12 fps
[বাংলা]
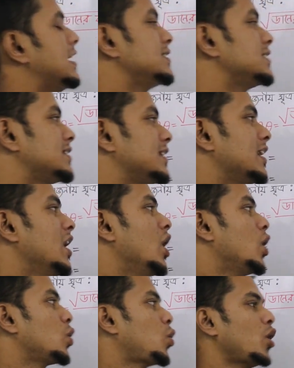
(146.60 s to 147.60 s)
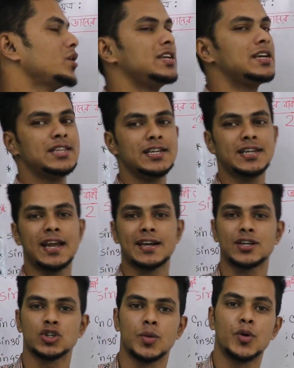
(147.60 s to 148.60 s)
থিটার সাথে কসেক থিটার
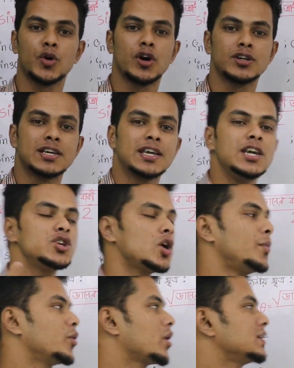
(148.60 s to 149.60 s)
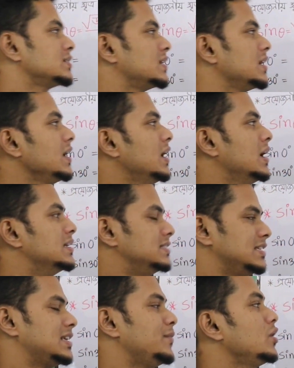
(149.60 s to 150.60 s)
একটা সম্পর্ক আছে কি সম্পর্ক আছে
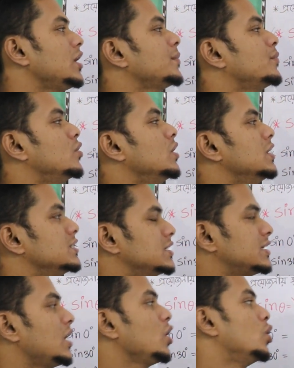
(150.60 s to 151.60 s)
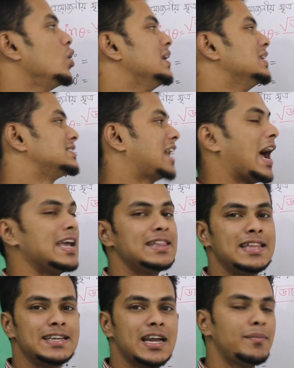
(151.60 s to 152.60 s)
যেটা মনে রাখবো সেটা হলো সাইন
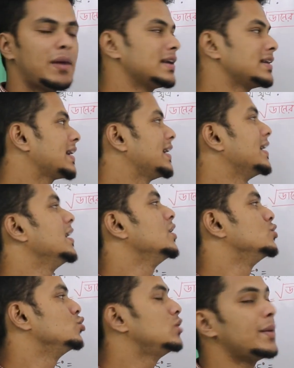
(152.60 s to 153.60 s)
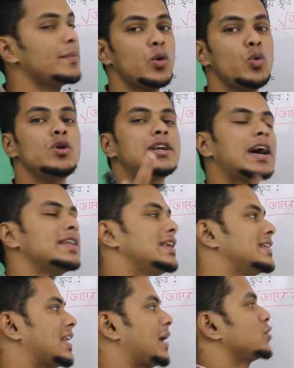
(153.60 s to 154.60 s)
থিটার মানটাকে যদি আমরা উল্টায়
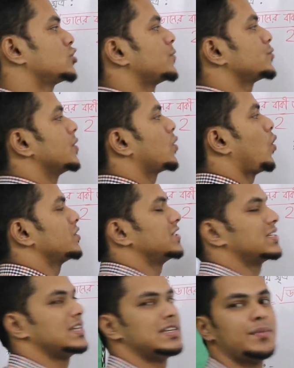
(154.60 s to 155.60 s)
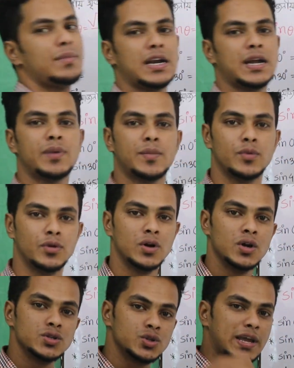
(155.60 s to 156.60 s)
দিই তাহলে আমরা সবসময় কসেক থিটার মানটা পাবো
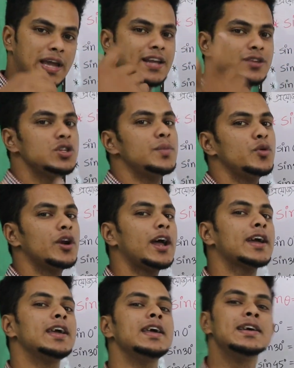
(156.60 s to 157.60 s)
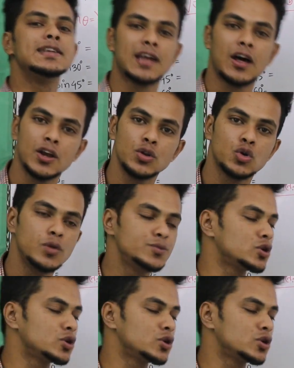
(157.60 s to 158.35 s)
সো এটা যদি মনে রাখি তাহলে কিন্তু খুব